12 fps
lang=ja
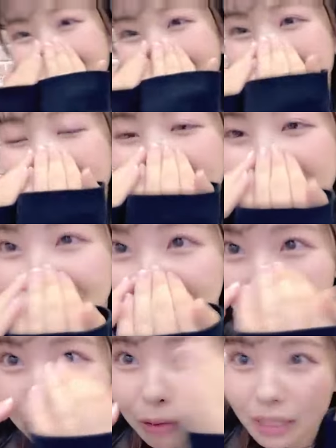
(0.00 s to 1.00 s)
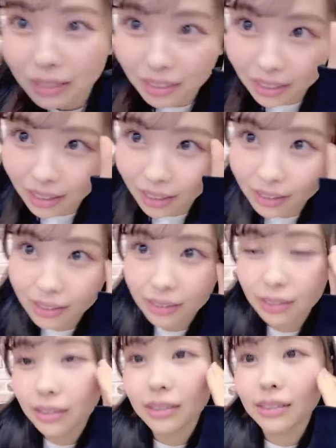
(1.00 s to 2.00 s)
見たくないちょっと怖すぎてゴキブリみ
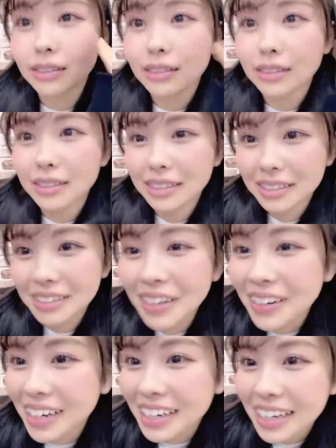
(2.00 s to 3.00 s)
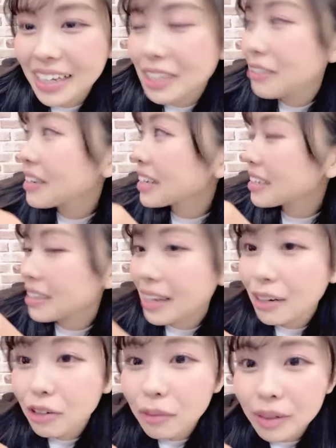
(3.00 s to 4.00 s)
たいそれ言わないで
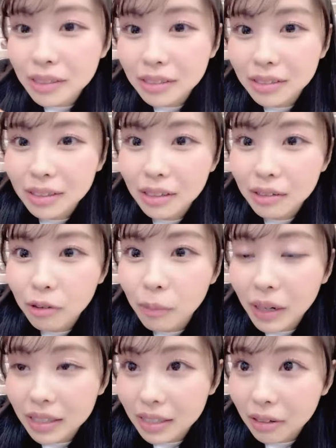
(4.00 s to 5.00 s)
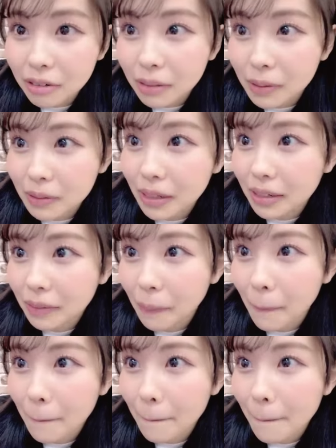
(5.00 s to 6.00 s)
テラフォーマーズって言ってごまかしたのにみそら
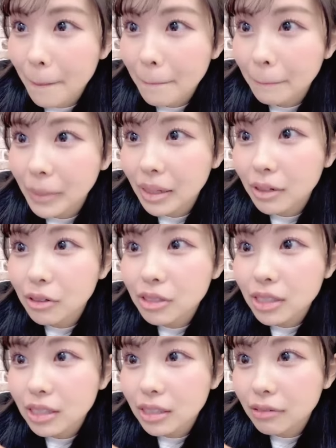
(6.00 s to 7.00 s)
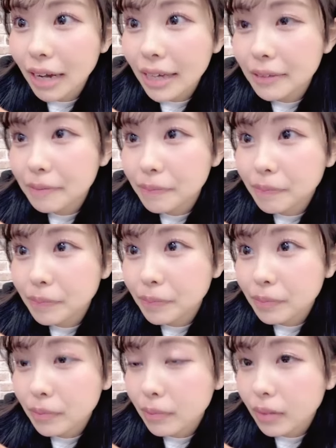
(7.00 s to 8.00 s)
みんなこんにちは
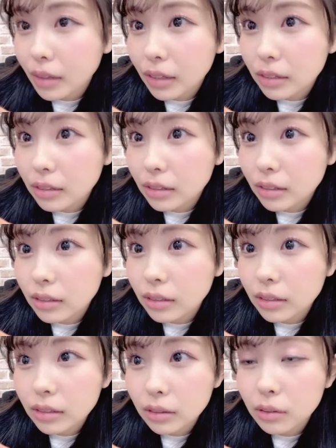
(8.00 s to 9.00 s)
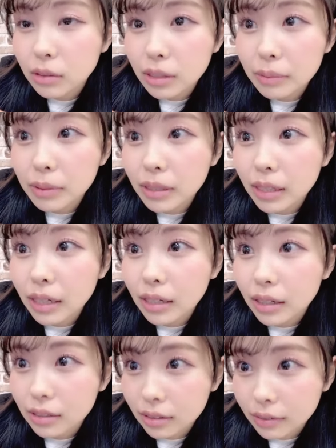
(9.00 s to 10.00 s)
テラフォーマーズがゴキブリそうゴキブリや
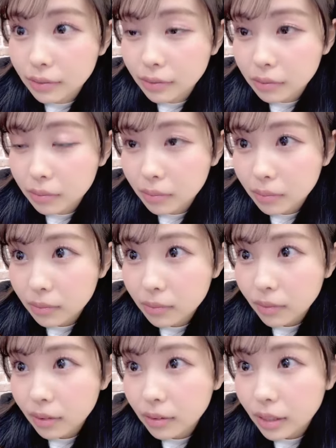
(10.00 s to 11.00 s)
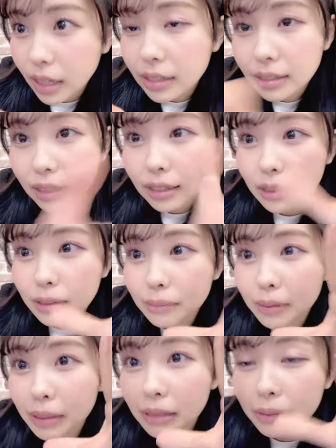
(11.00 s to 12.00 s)
ねんカンさんだる
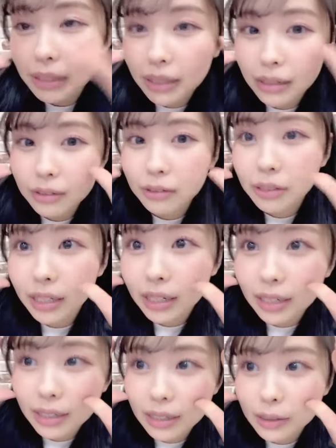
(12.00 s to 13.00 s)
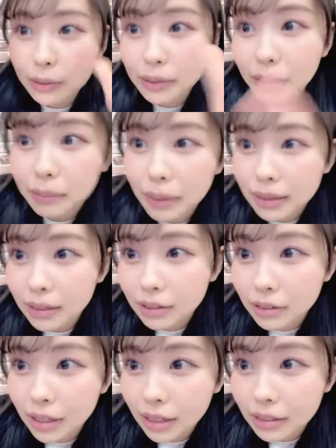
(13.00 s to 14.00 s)
まだるまじゃないおにぎりありがとうございます
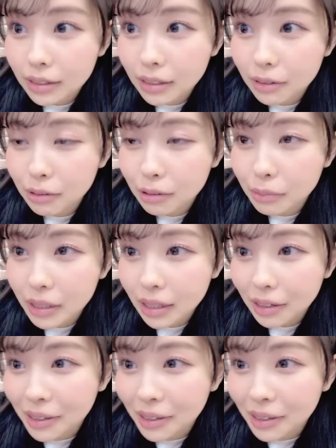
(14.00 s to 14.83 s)
おたかす TikTok 見たよ